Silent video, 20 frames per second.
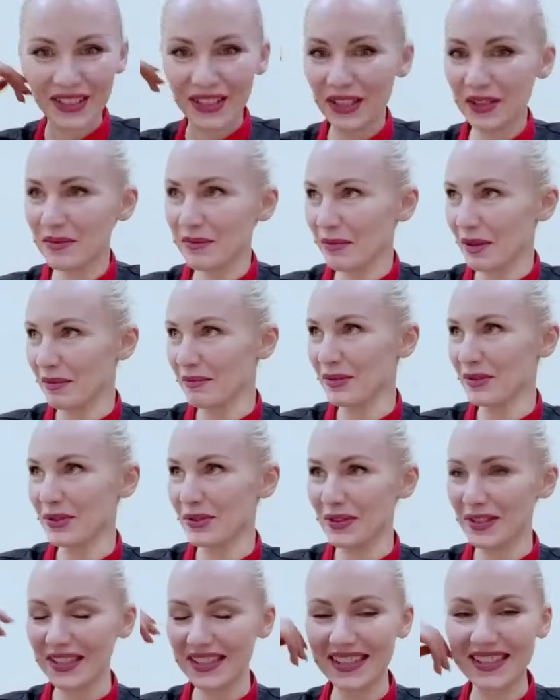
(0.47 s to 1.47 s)
Я думала, мне же
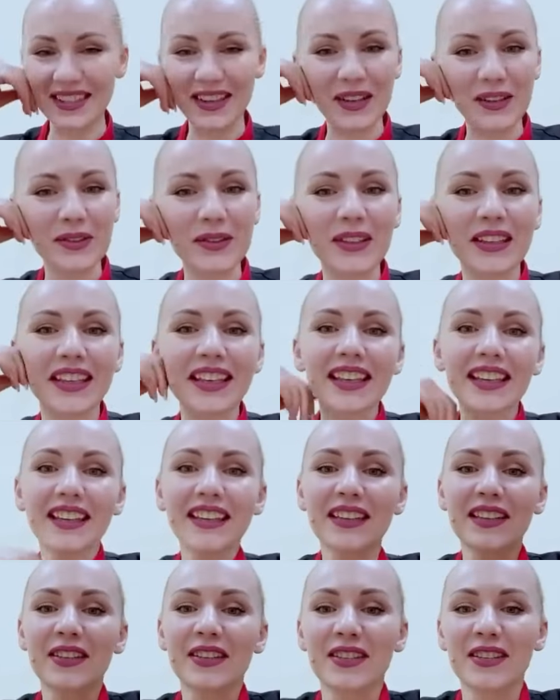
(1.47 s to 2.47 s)
все знают.
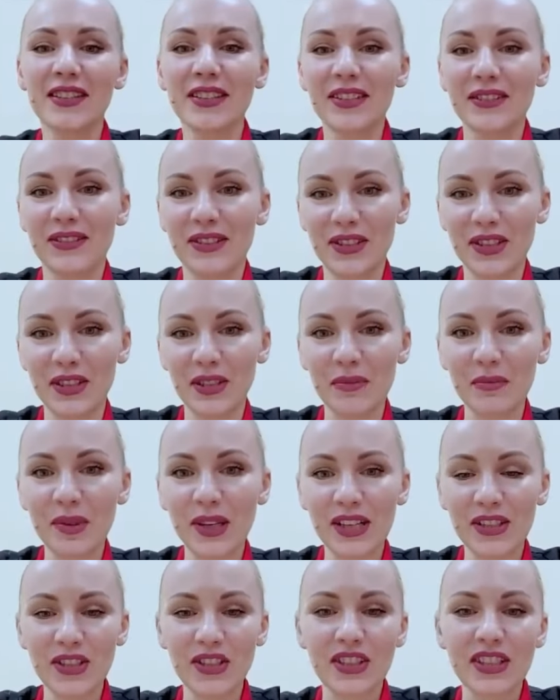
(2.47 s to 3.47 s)
Девочки и
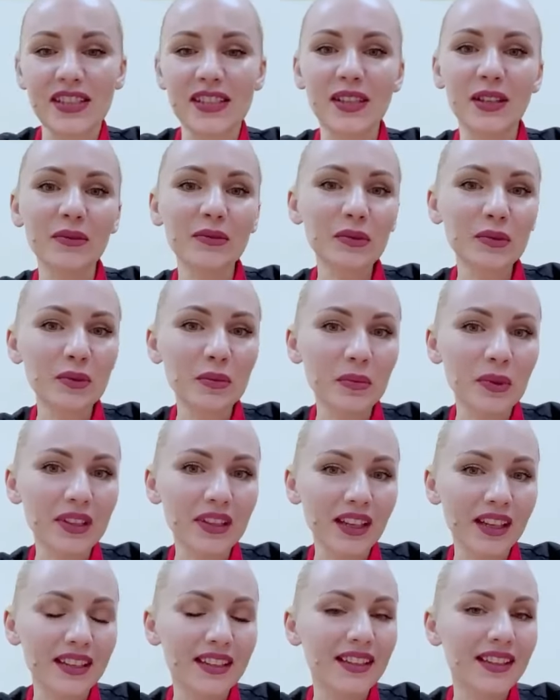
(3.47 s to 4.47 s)
мальчики, зовут
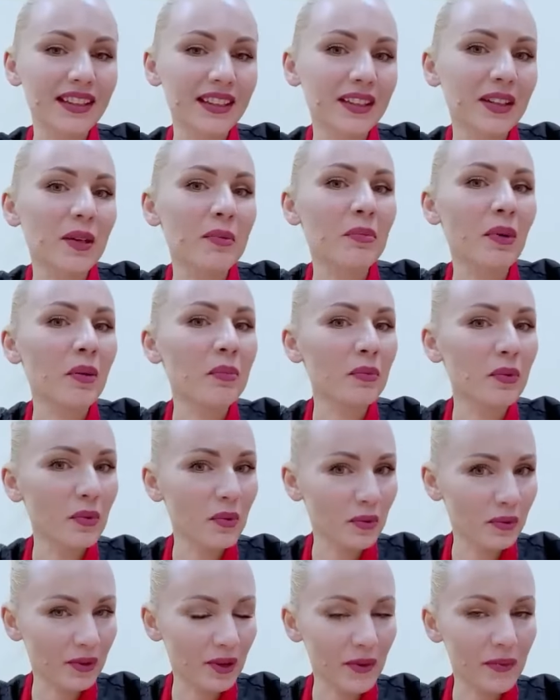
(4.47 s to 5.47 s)
меня Елена
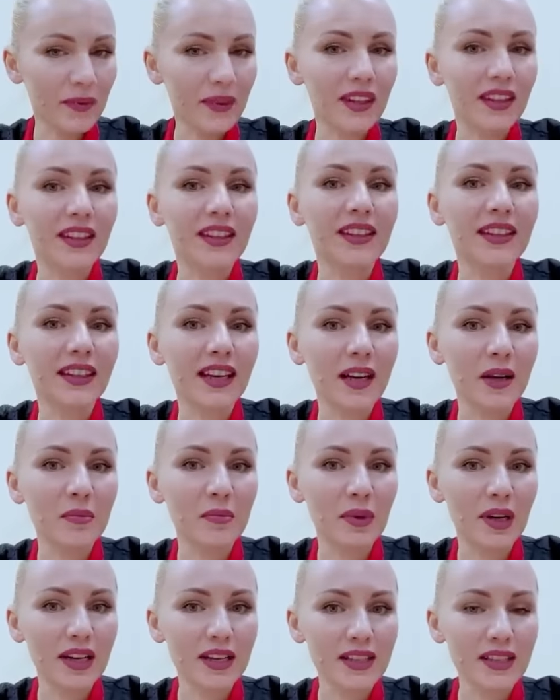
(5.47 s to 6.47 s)
Попова. Я
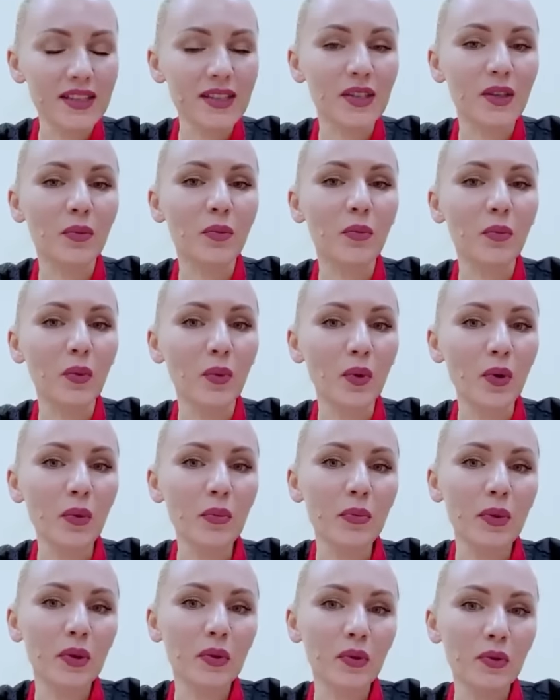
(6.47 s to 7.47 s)
мастер по
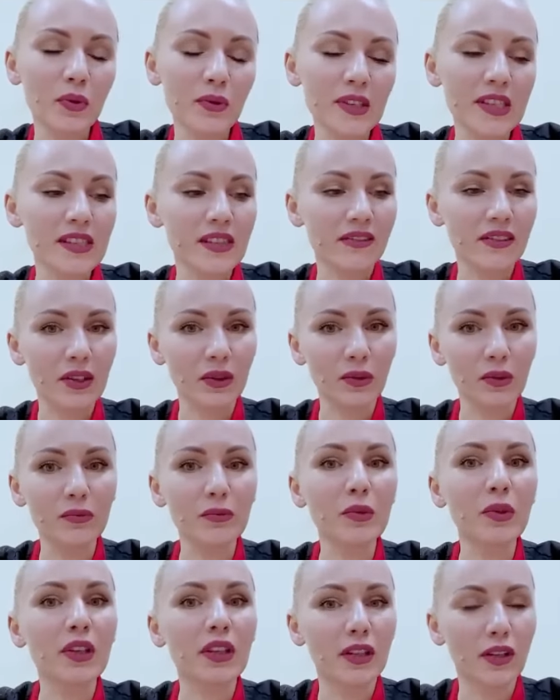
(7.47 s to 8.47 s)

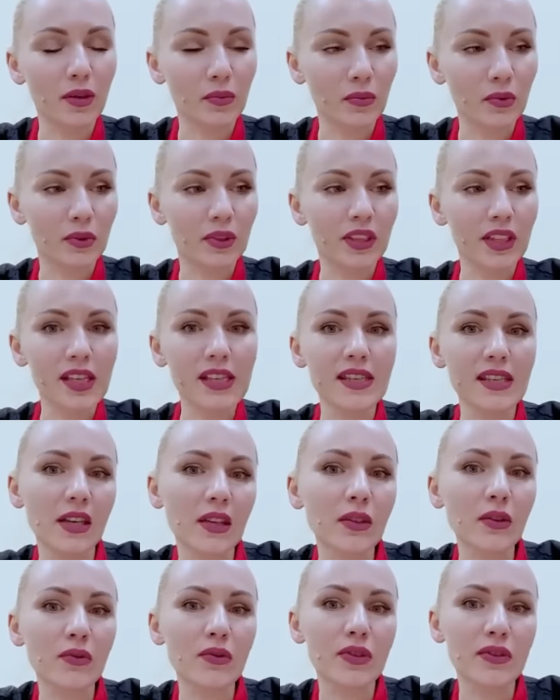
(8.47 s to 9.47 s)
белково-заварному крему. Я
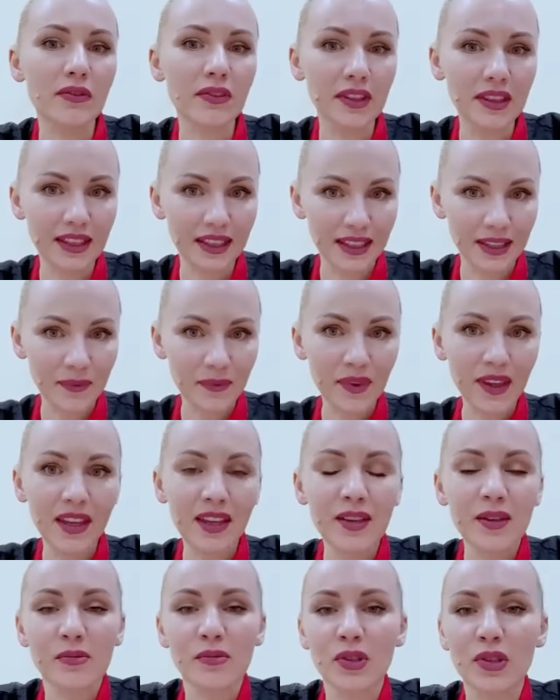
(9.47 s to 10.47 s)
делаю цветы.
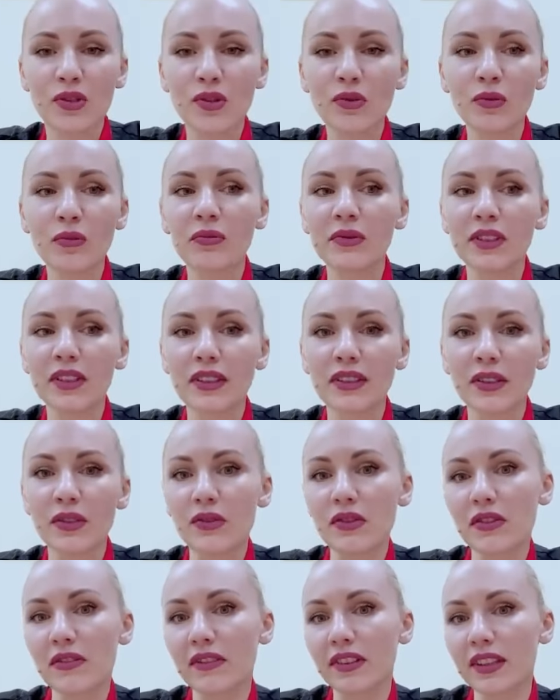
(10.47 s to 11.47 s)
Причем делаю
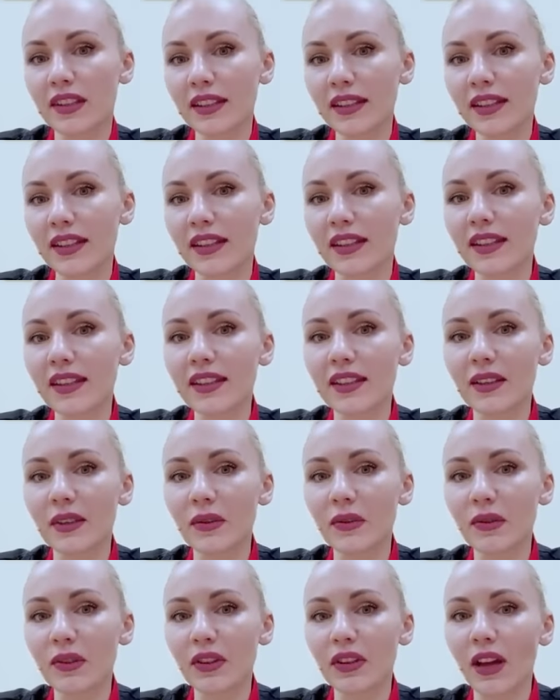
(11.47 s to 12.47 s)
цветы такие,
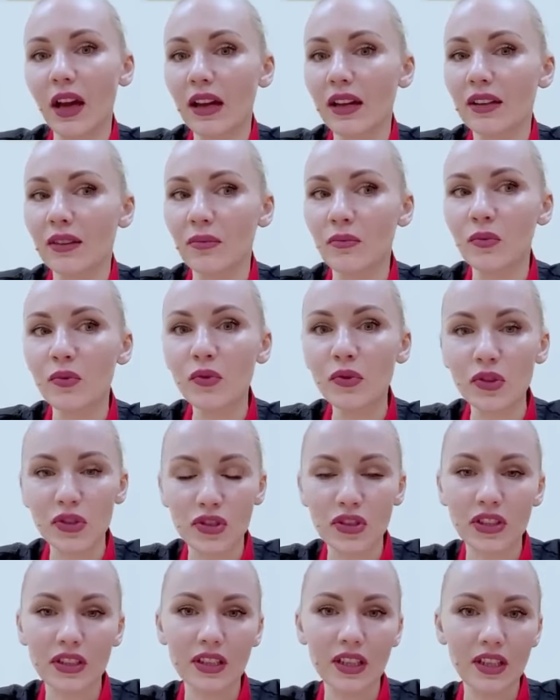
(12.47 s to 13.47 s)
которые э,
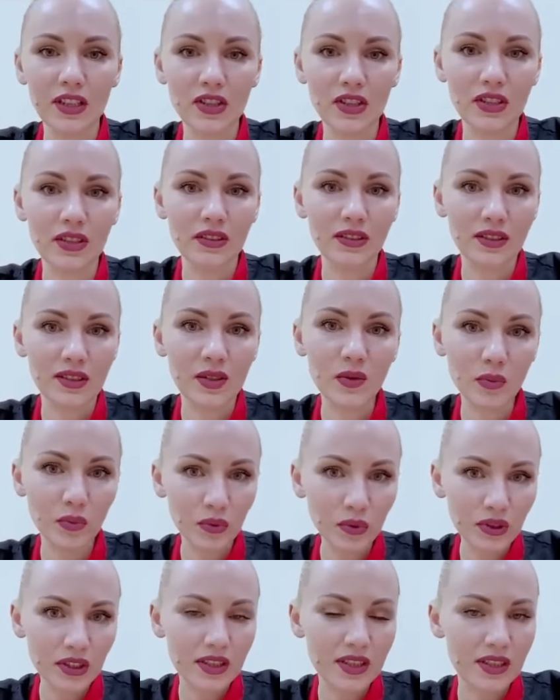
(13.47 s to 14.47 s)
можно даже
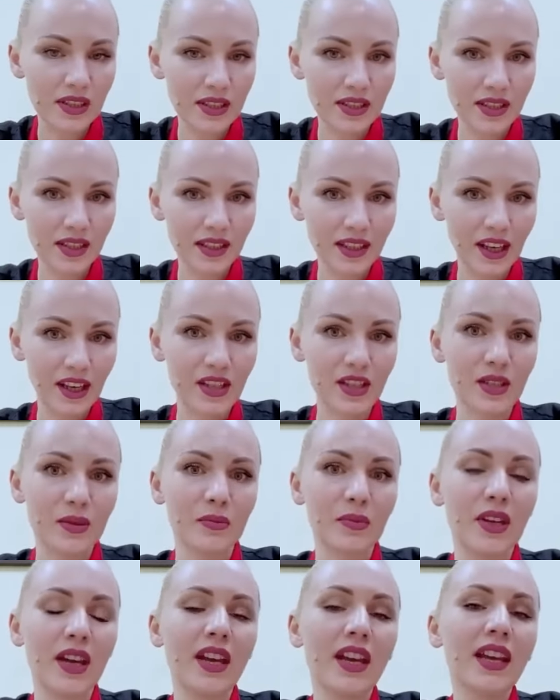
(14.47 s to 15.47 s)
спутать с
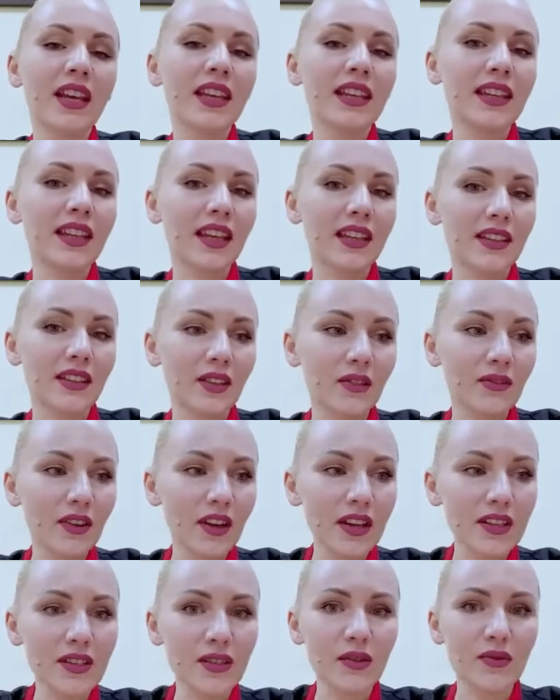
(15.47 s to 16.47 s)
настоящими. Я не
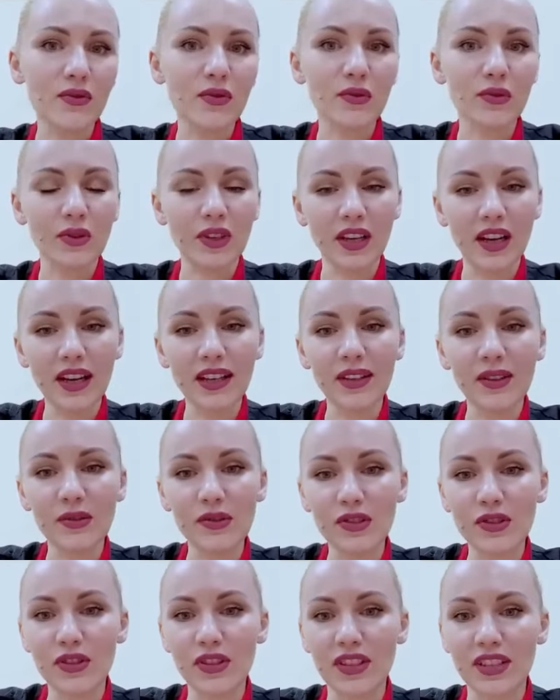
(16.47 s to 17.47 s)
хвастаюсь, но реально
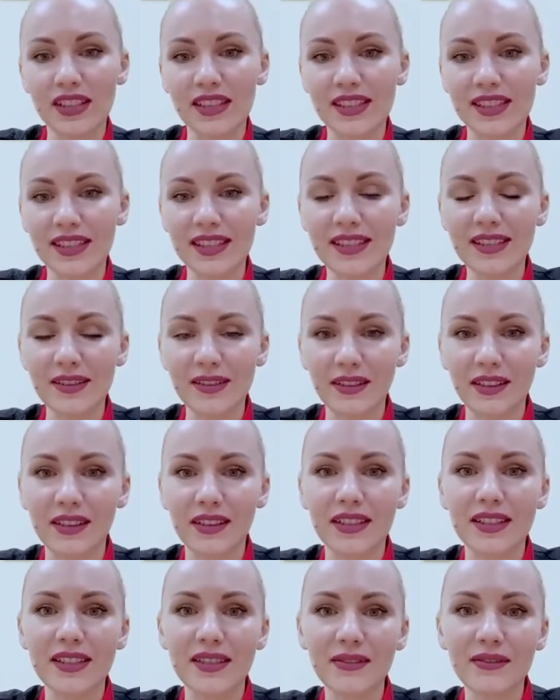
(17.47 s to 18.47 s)
очень красив,
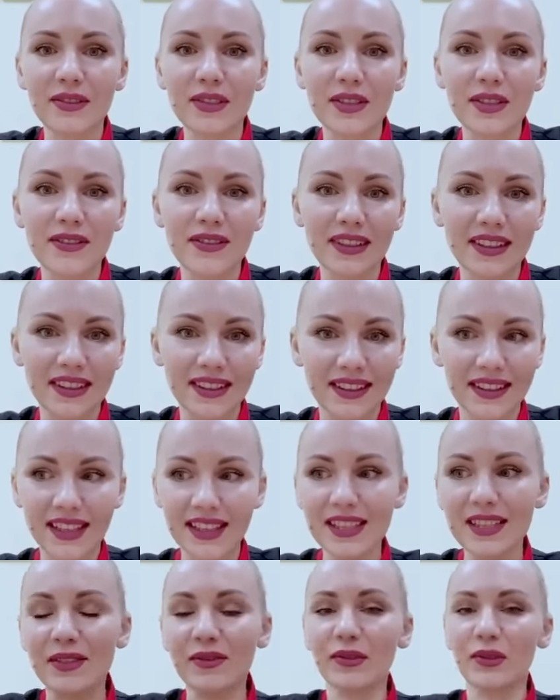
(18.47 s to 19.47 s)
красивые цветы. Да?
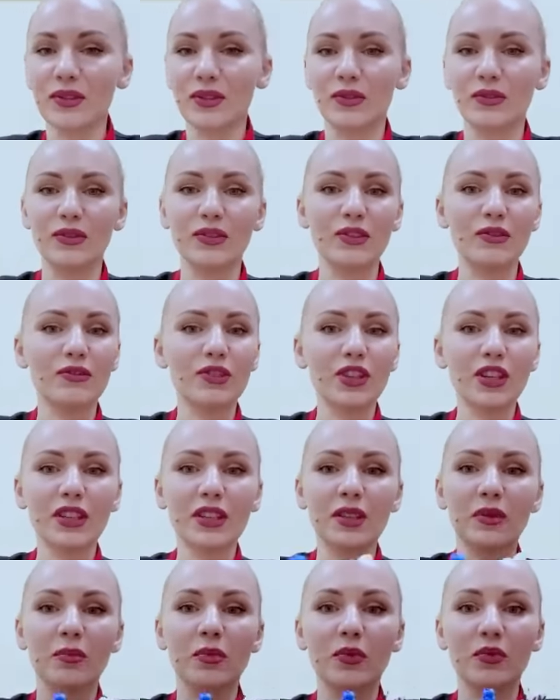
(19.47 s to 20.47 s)
Сегодня вот
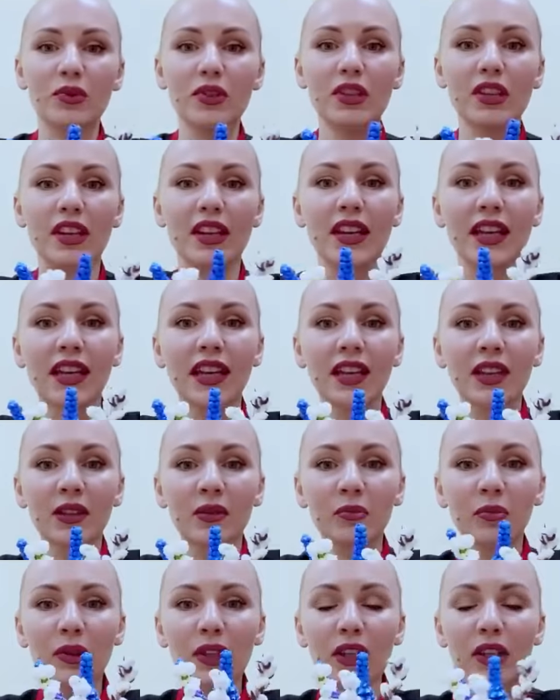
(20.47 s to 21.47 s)
девчата просто
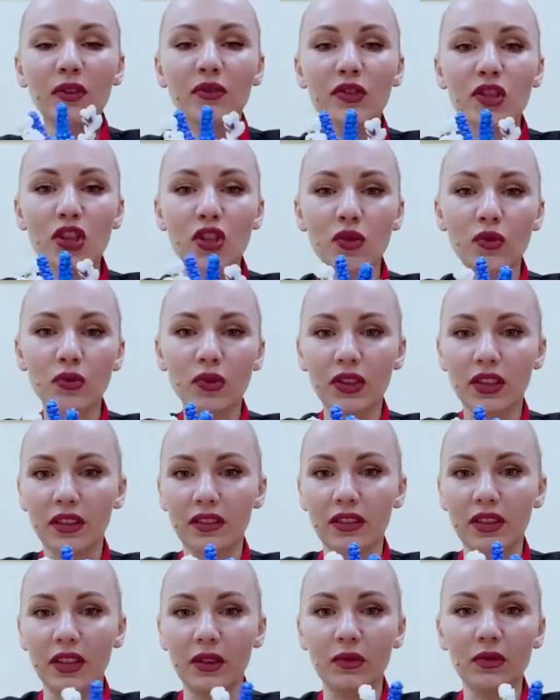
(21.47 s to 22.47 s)
были в шоке
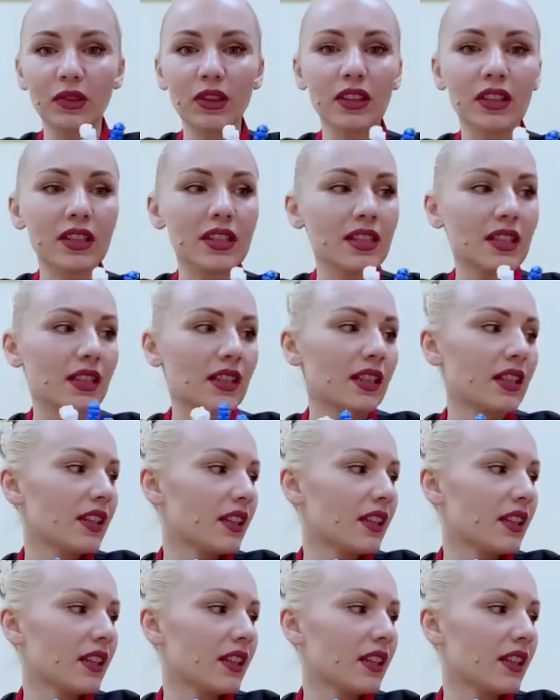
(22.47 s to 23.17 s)
от такой красоты.